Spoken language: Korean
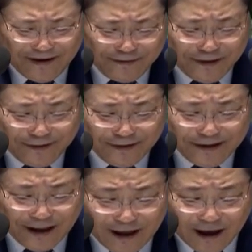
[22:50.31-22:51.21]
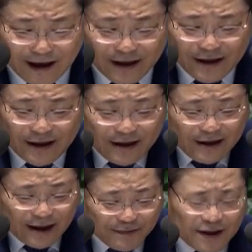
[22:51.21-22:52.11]
여러분 제가
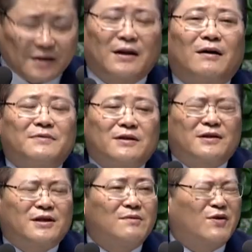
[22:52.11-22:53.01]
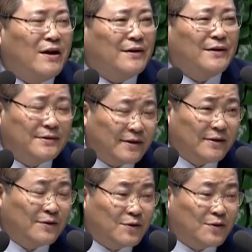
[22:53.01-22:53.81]
여러분이 이따금씩 질문하는 게 있어요.